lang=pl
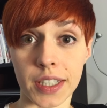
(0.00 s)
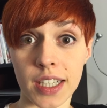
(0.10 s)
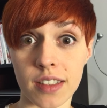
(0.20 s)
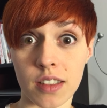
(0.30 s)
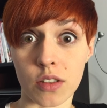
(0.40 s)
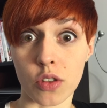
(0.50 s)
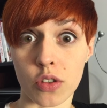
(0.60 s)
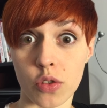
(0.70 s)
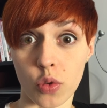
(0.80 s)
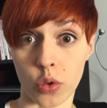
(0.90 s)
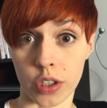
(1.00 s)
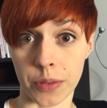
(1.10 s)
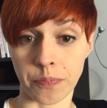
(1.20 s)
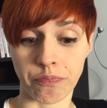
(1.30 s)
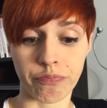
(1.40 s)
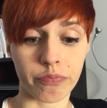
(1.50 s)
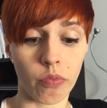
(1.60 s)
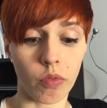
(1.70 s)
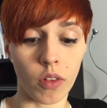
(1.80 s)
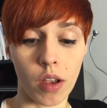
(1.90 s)
Keks jest suchy,
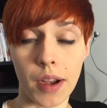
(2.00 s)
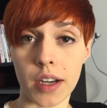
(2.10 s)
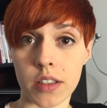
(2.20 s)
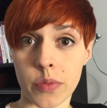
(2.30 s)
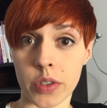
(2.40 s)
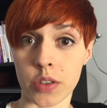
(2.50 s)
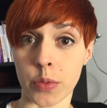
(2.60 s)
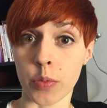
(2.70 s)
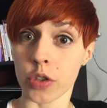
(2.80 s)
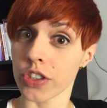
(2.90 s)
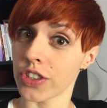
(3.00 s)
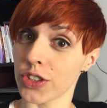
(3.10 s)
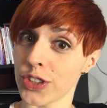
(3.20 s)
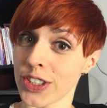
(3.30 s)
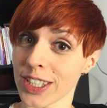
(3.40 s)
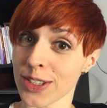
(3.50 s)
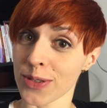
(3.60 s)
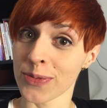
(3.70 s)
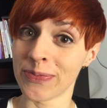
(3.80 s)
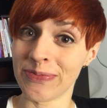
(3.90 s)
ale zobaczymy, może dzieci
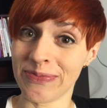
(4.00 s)
zjedzą.